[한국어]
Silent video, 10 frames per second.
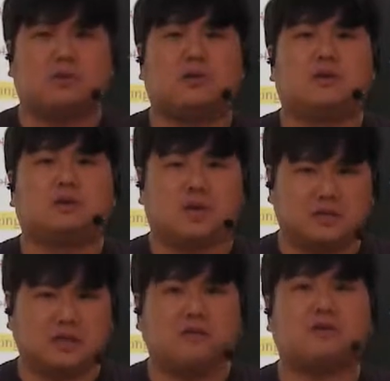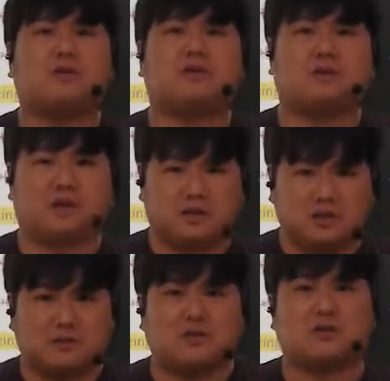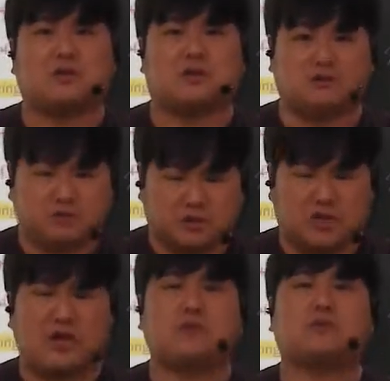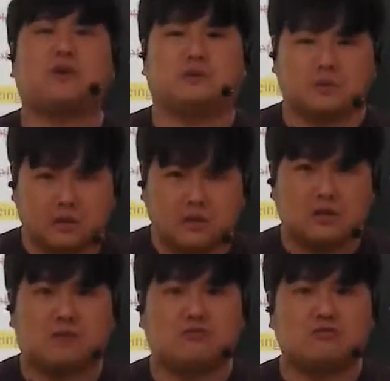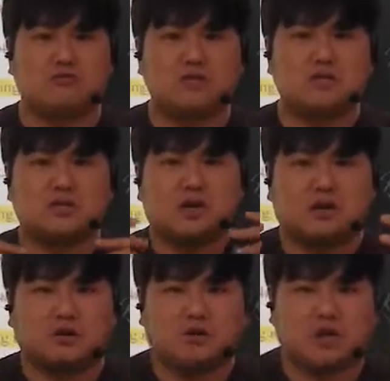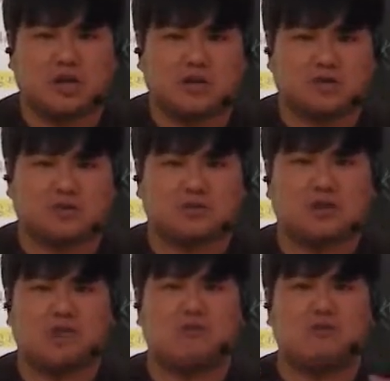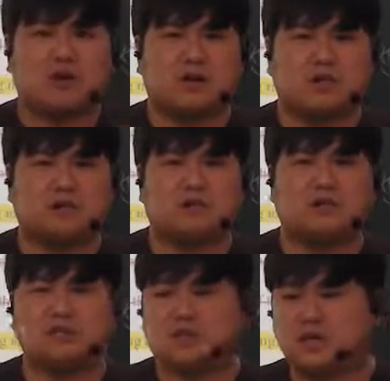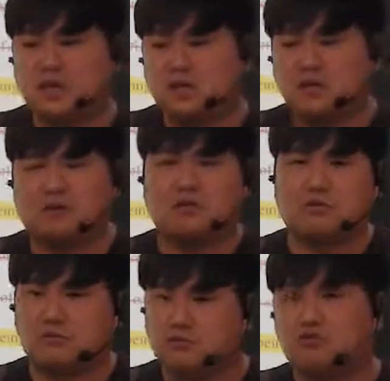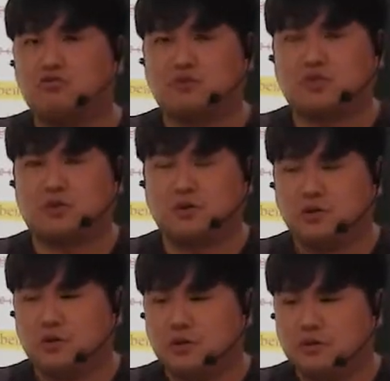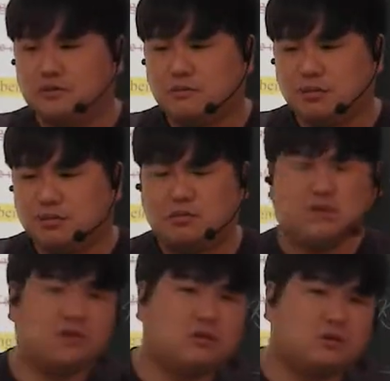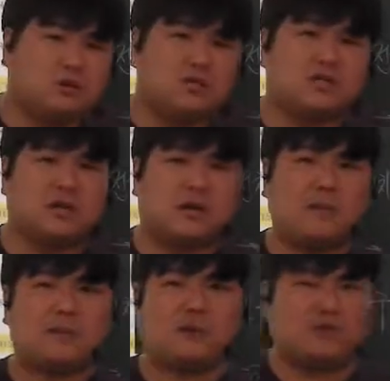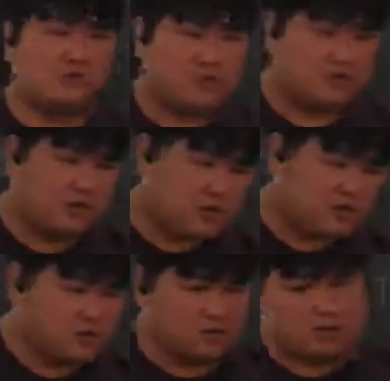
나는 합격이다. 나는 합격이다. 오늘부터 계속 생각하세요. 그리고 그 학교를 다니면서 내가 얼마나 열심히 살지 그런 걸 꿈꾸십시오. 뭐 이런 것도 괜찮아요. 합격 인터뷰. 아, 제가 열심히